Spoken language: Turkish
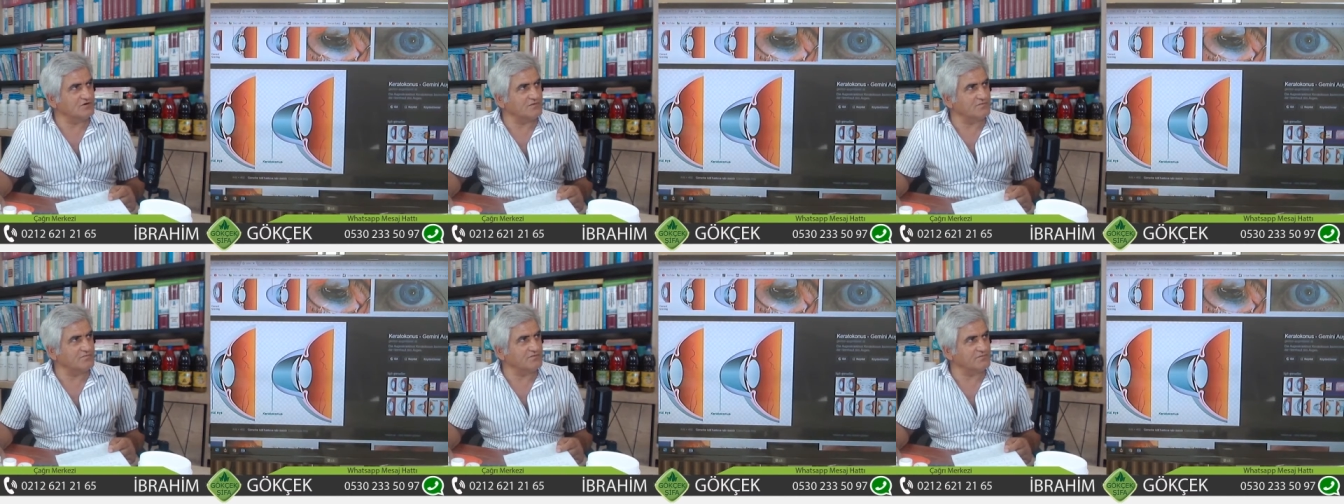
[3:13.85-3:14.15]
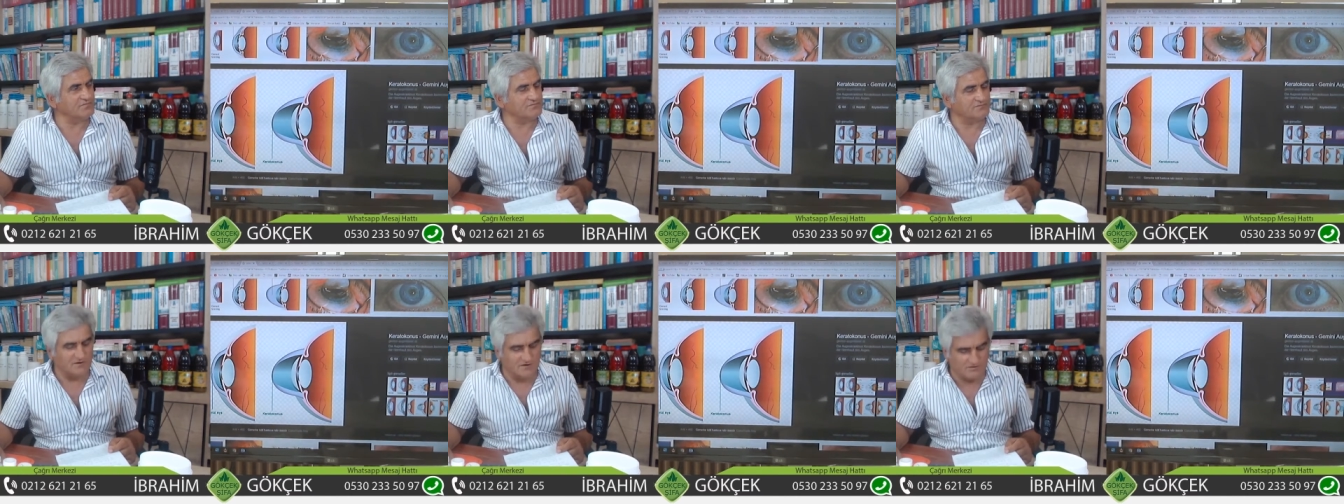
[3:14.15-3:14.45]

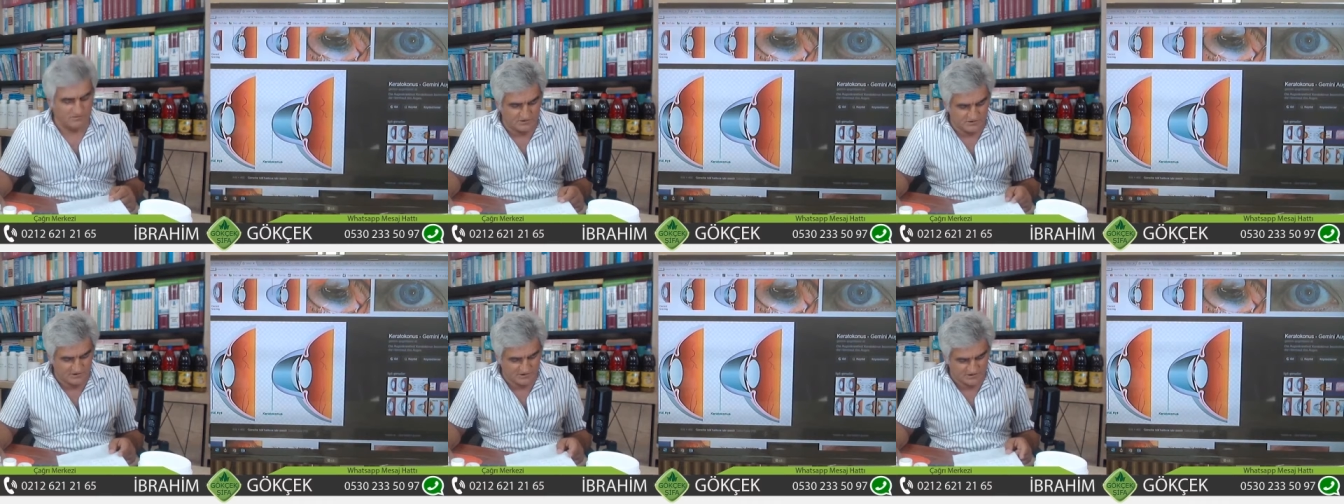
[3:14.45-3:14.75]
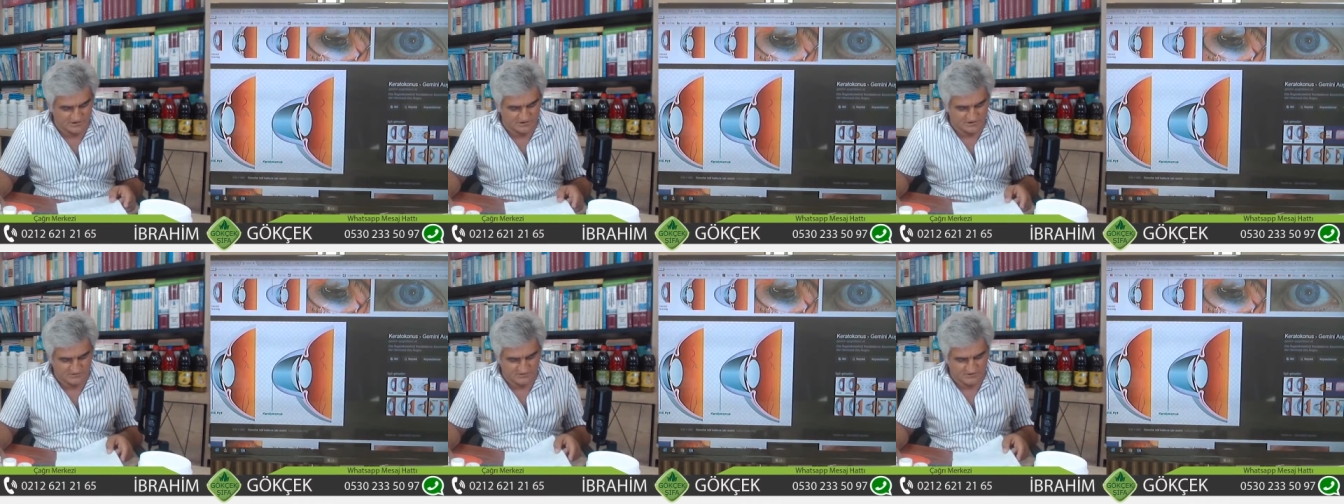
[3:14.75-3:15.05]
kapırıp da havalara
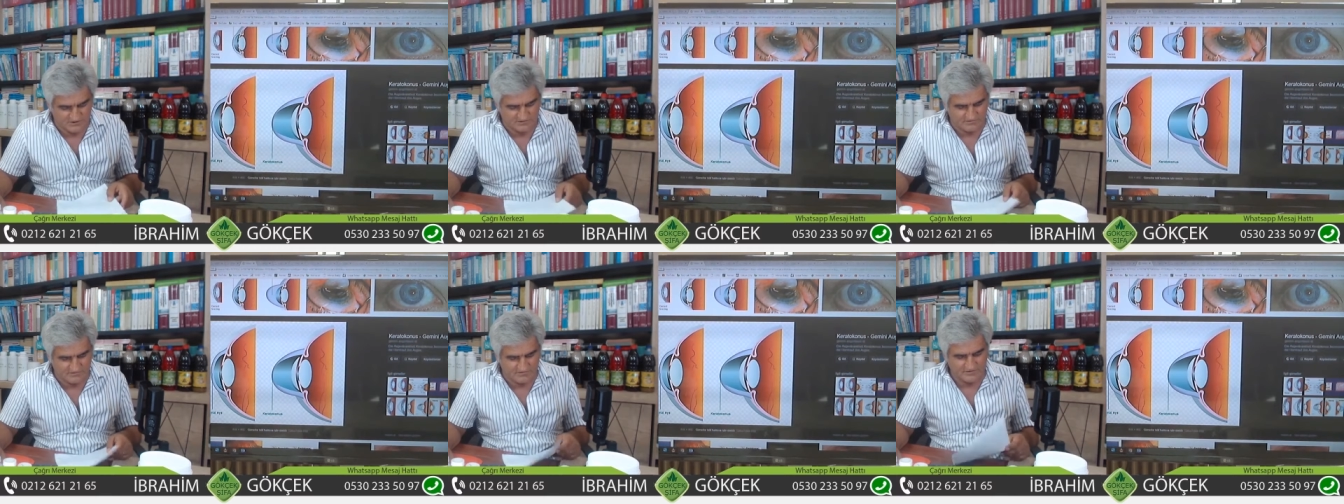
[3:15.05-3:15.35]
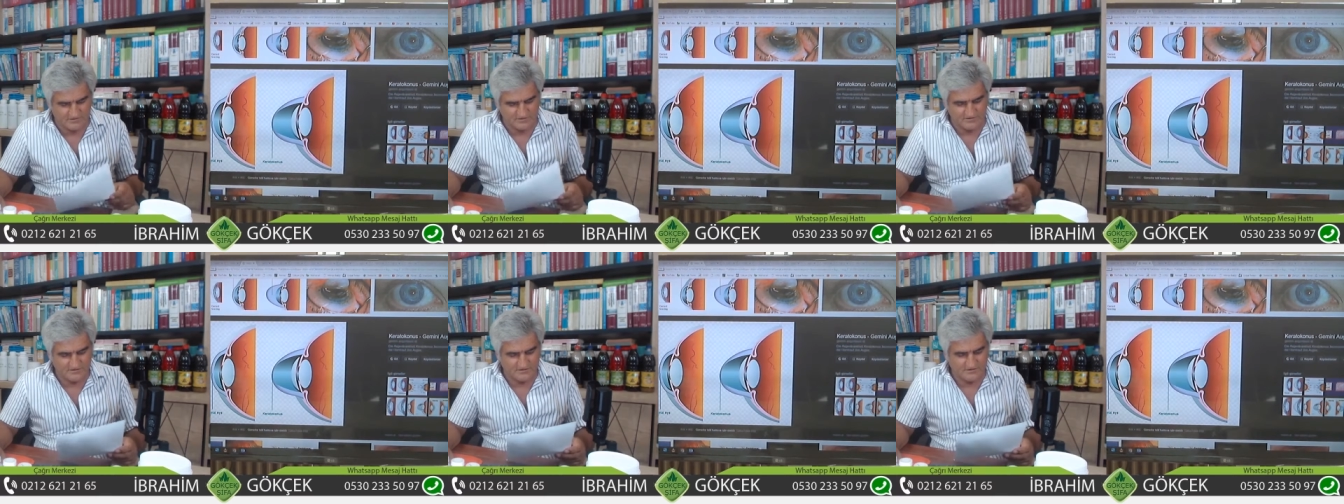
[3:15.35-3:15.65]
girmeyelim.
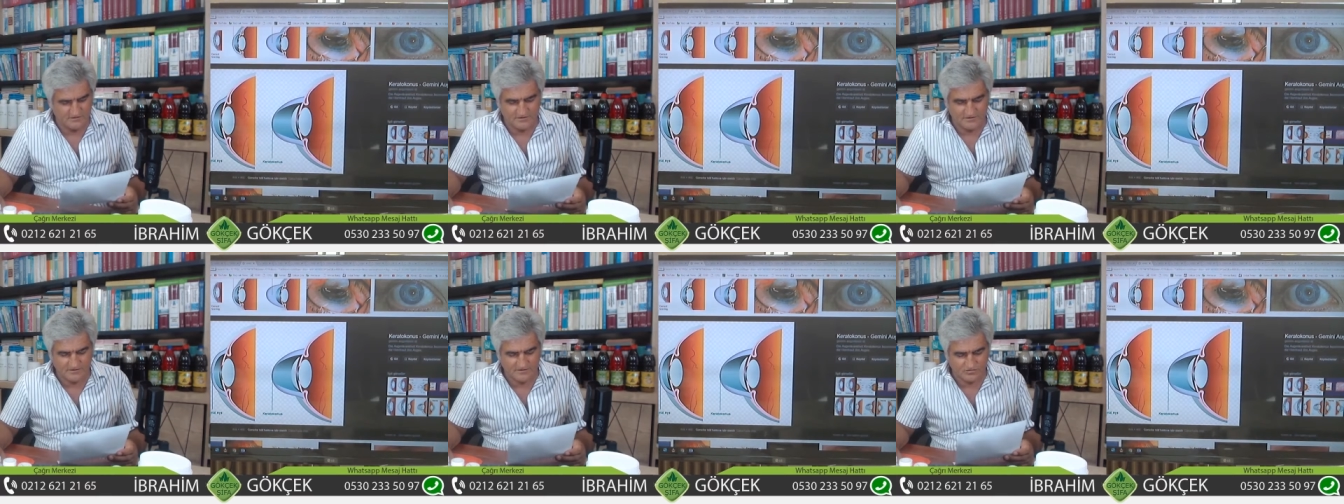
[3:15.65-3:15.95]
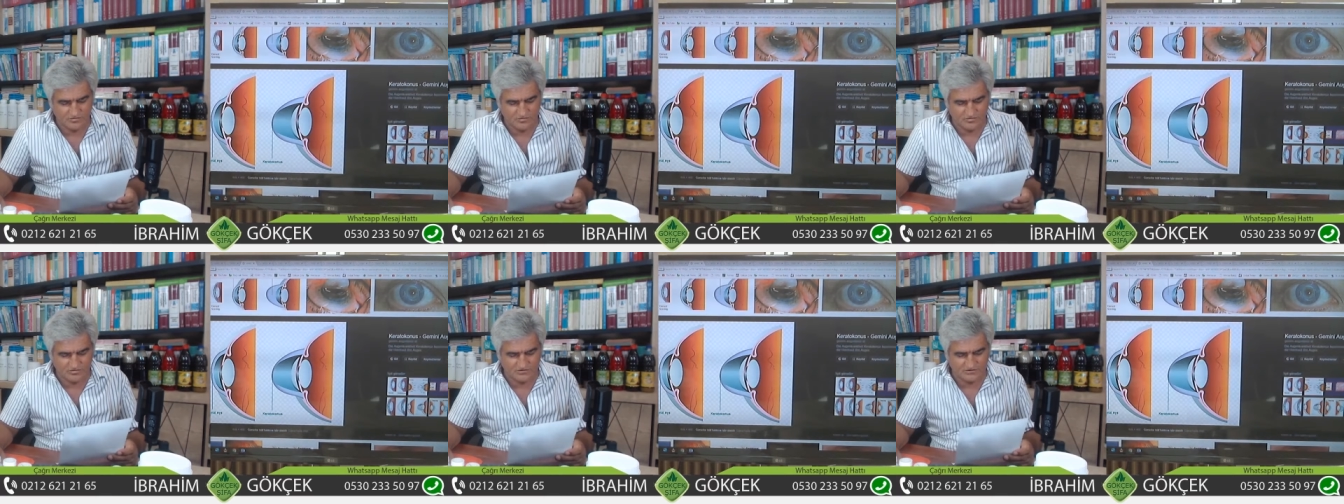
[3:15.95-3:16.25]

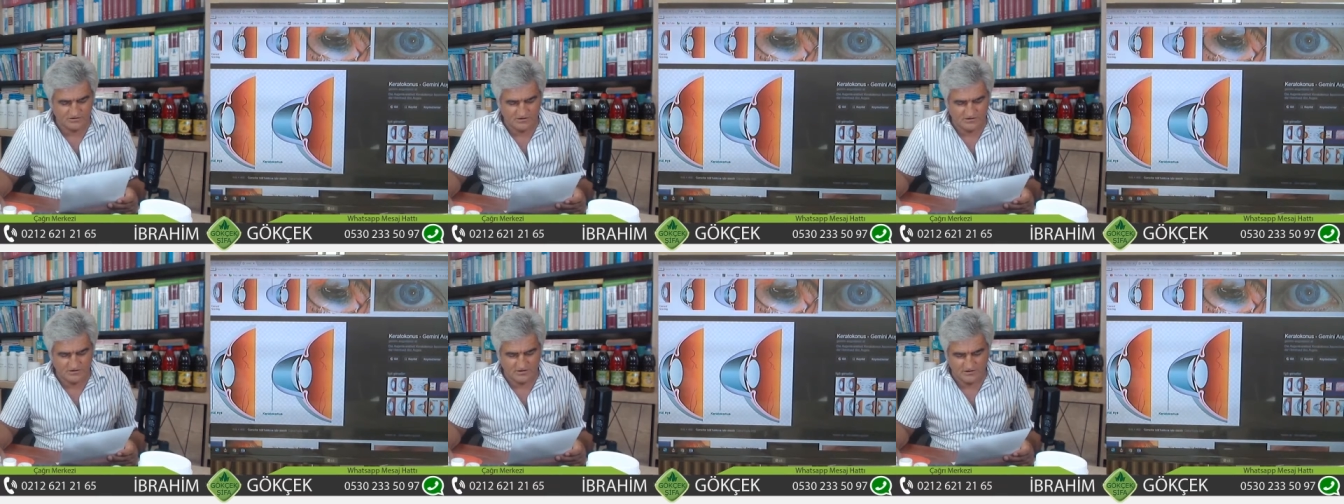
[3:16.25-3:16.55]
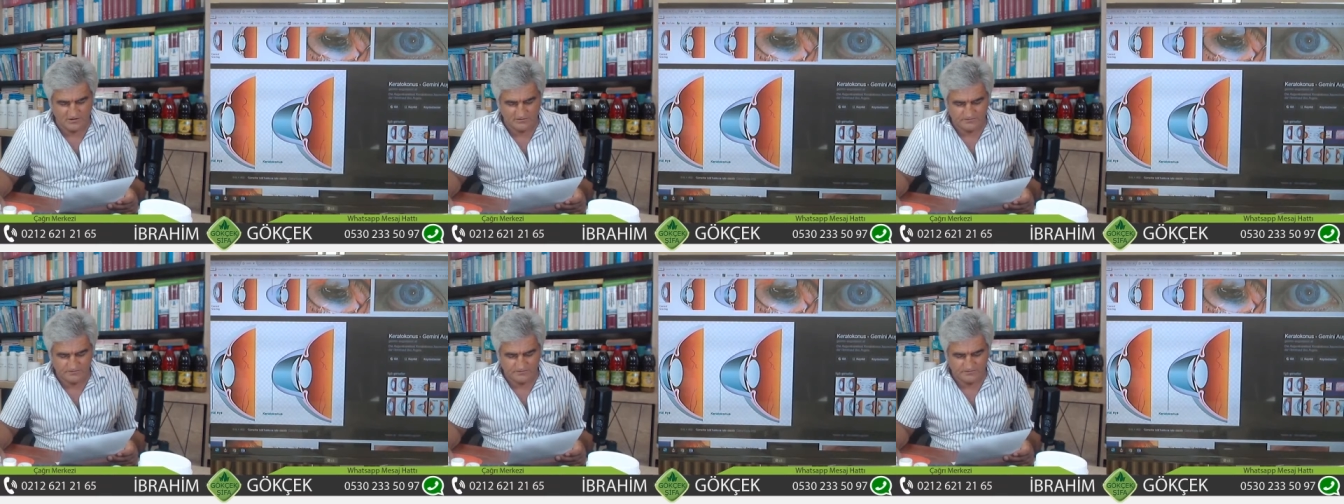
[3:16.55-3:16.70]
Yoksa Allah